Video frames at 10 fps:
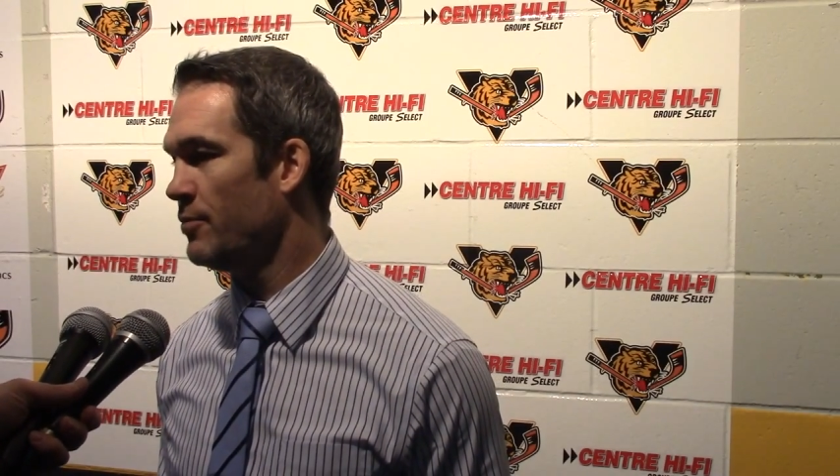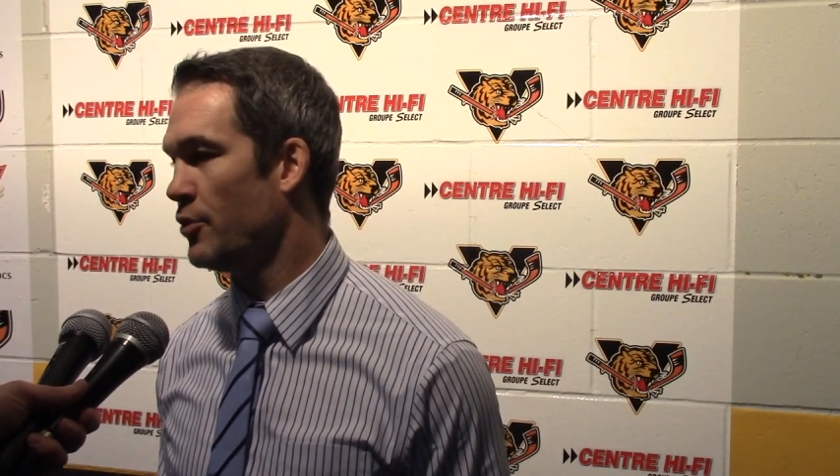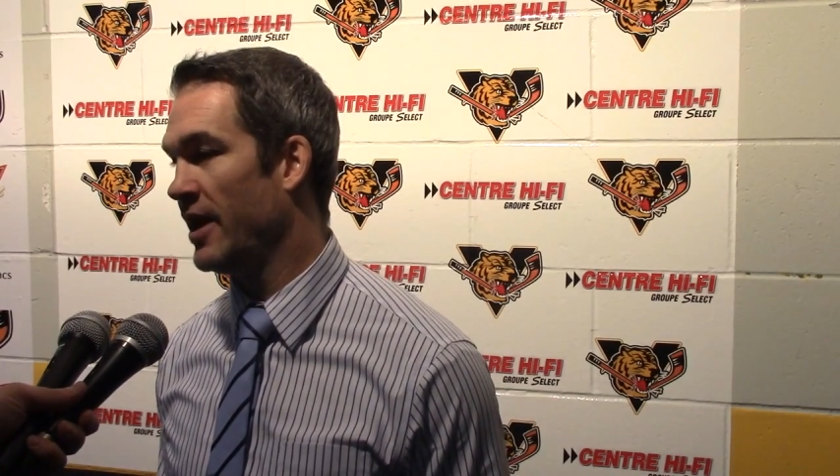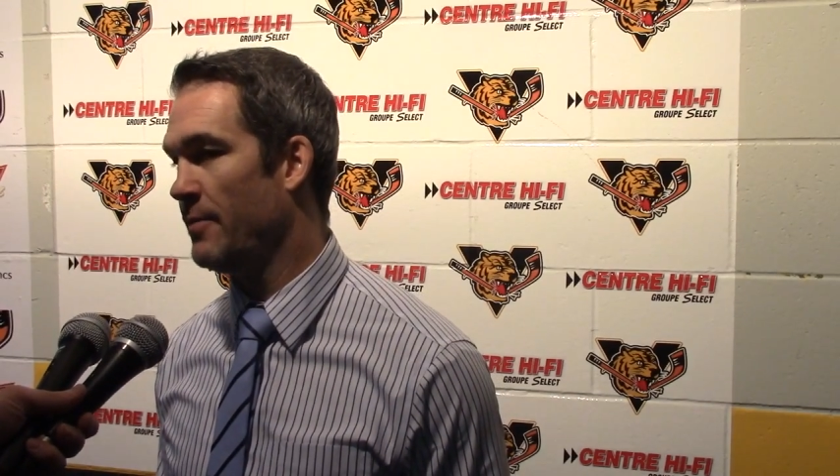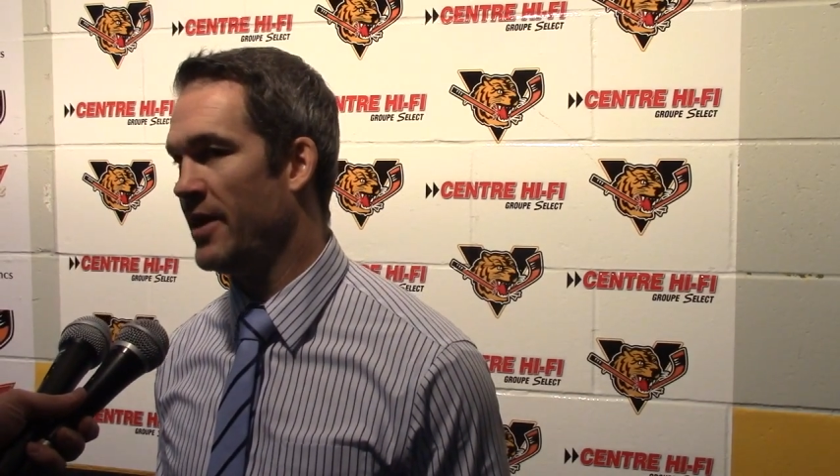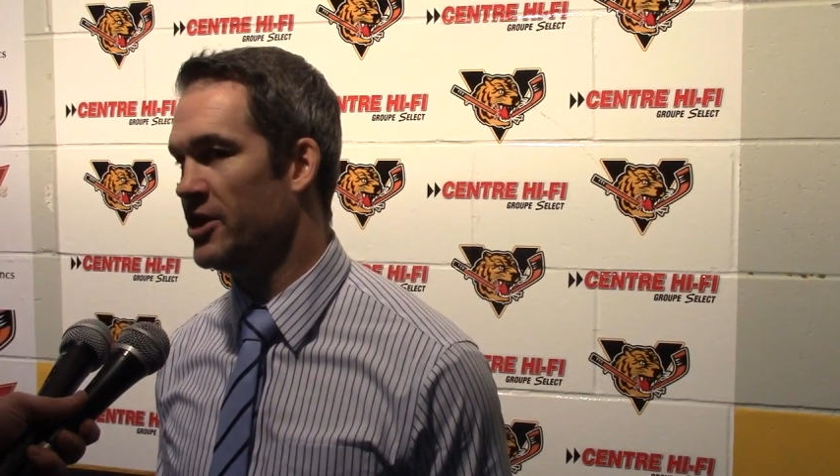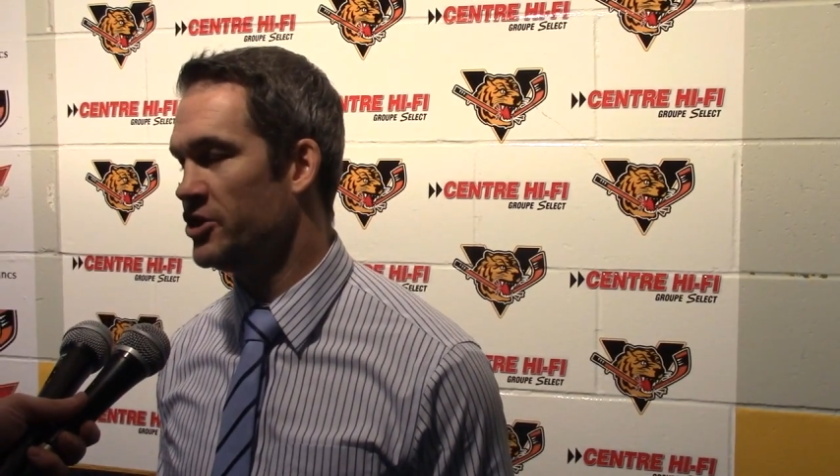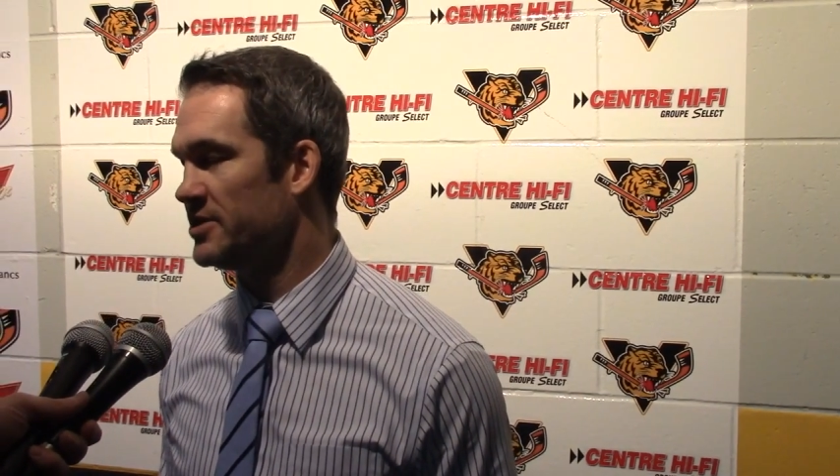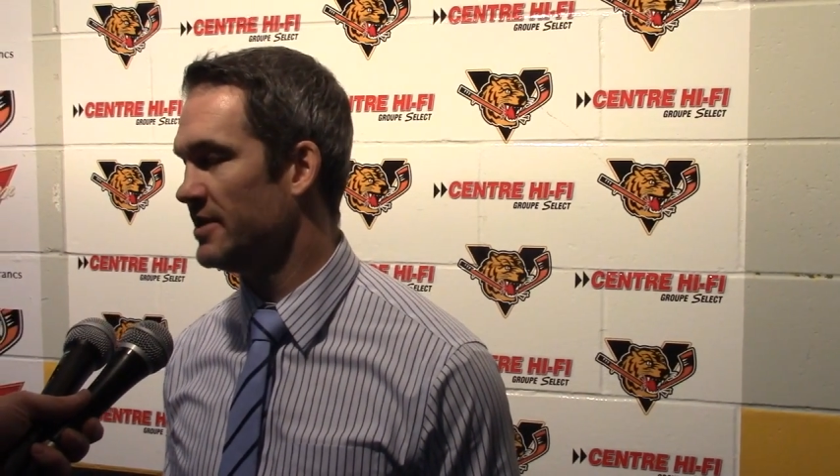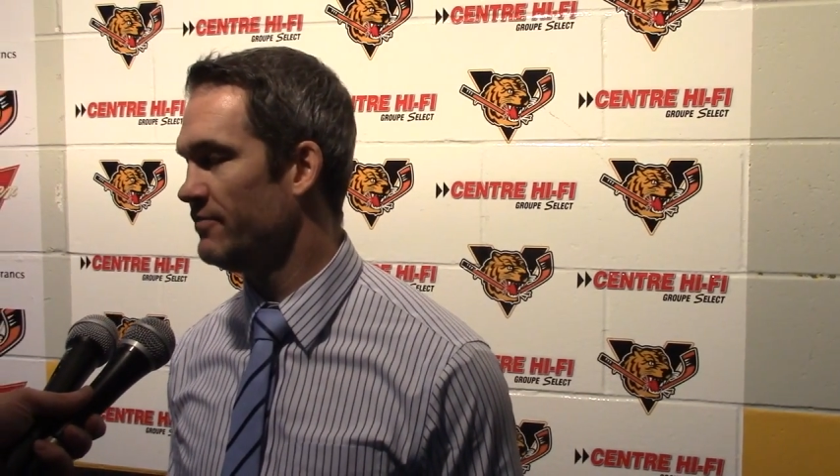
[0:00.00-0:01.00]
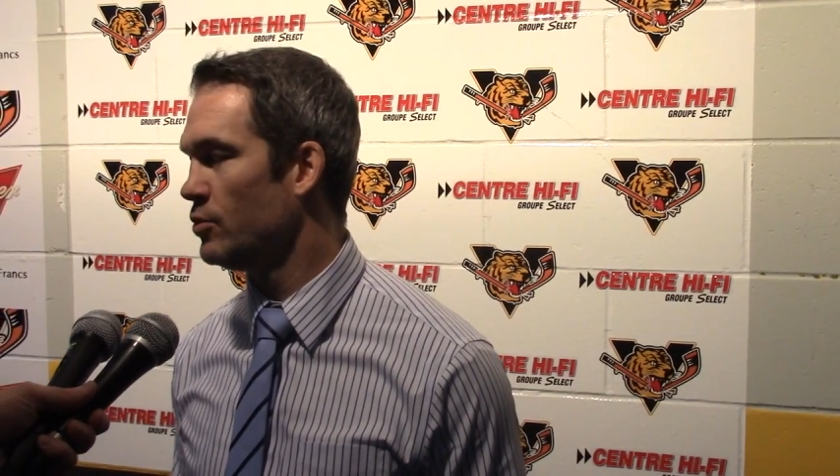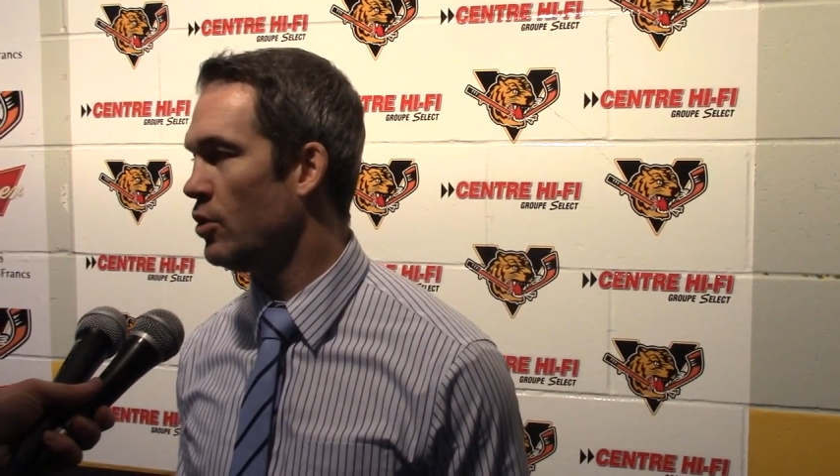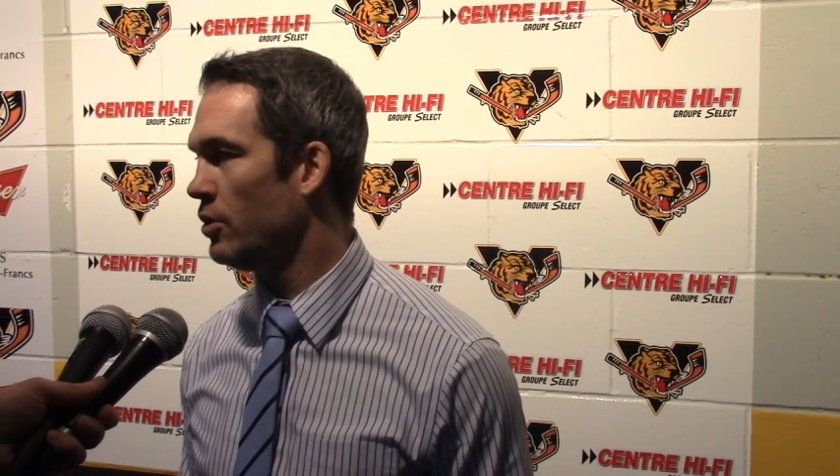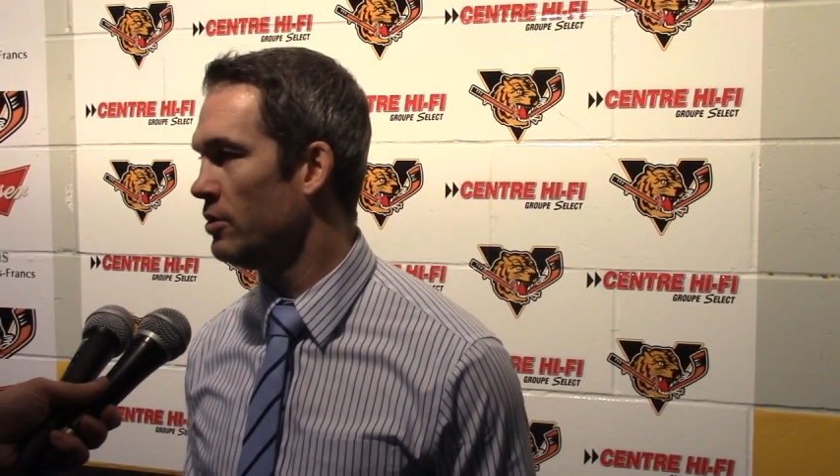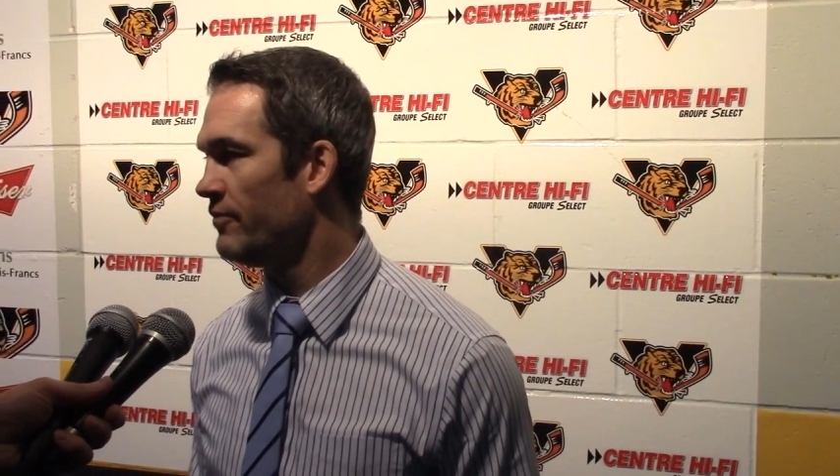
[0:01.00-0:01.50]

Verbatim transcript: pour on n'aurait pas chez cette victoire-là.